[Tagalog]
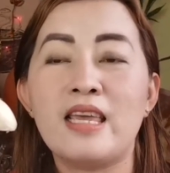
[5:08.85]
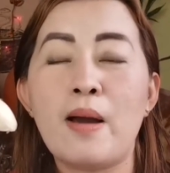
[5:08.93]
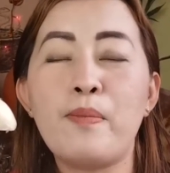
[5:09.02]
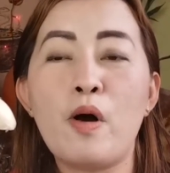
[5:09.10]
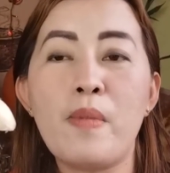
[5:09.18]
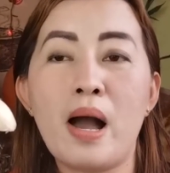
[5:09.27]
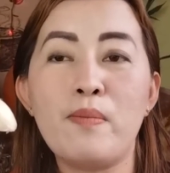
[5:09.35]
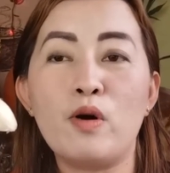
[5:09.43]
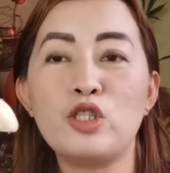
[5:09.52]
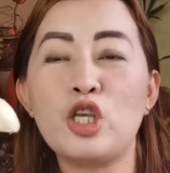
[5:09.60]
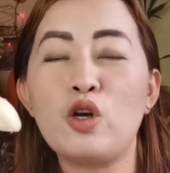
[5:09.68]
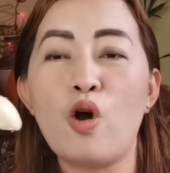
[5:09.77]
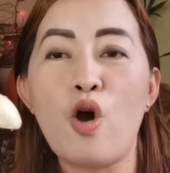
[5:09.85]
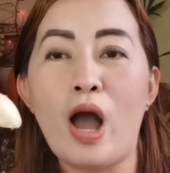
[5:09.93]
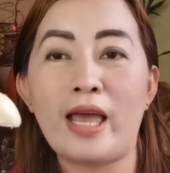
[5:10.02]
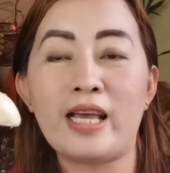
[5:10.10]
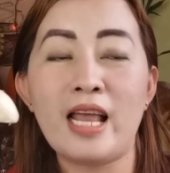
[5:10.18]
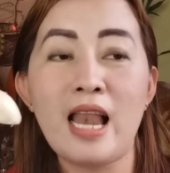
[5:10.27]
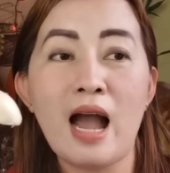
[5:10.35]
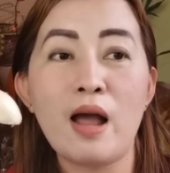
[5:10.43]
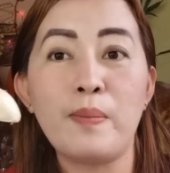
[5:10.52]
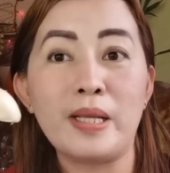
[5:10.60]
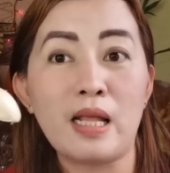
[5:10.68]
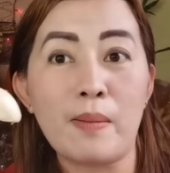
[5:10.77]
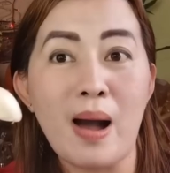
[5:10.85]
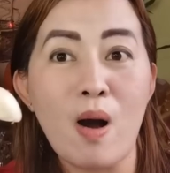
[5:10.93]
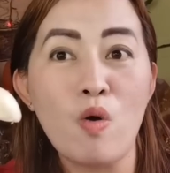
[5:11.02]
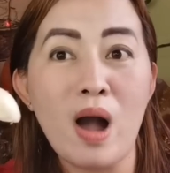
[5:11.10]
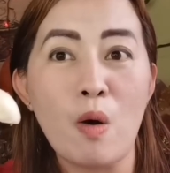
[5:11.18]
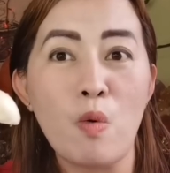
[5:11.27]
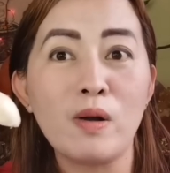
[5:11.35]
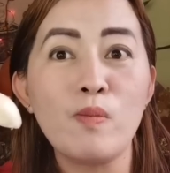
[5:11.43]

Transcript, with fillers: Yan po mga bossing ko ay kailangan may trabaho ka.